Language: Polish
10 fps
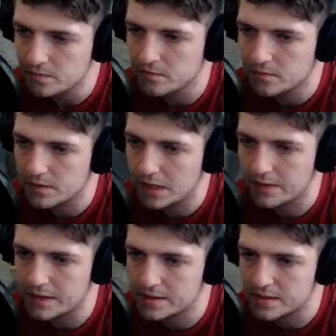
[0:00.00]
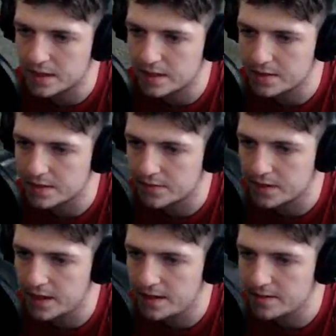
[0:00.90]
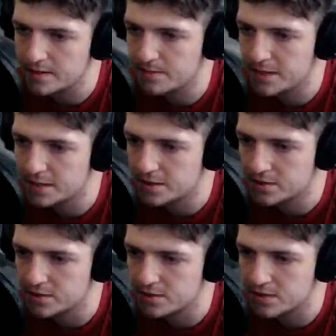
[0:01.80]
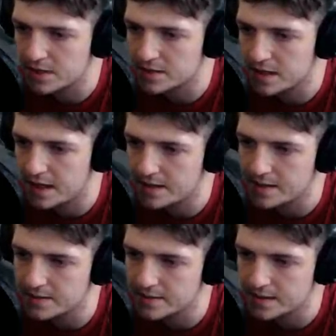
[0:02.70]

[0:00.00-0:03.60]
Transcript: Tak więc czekajcie chwilę, zobaczę czy coś tutaj jest dla nas.